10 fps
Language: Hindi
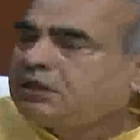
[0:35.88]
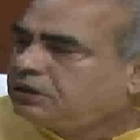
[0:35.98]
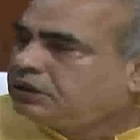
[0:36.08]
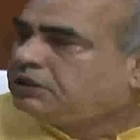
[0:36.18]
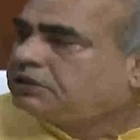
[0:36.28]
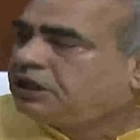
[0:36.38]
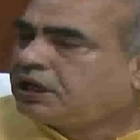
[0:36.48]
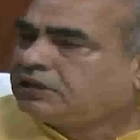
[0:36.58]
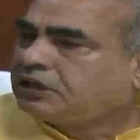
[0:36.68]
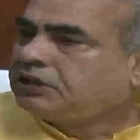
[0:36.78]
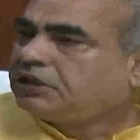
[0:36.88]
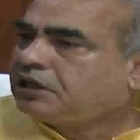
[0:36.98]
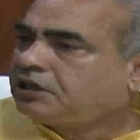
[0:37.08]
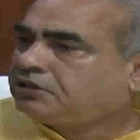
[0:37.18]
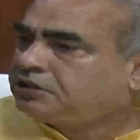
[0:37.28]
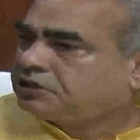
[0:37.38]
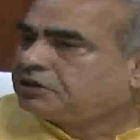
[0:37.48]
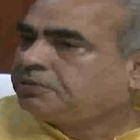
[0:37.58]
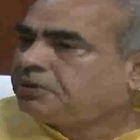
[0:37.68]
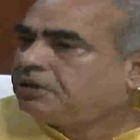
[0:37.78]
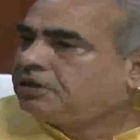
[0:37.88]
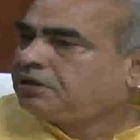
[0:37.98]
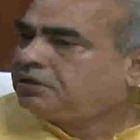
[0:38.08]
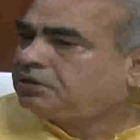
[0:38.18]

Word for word: देश की आज़ादी का क्षेत्र में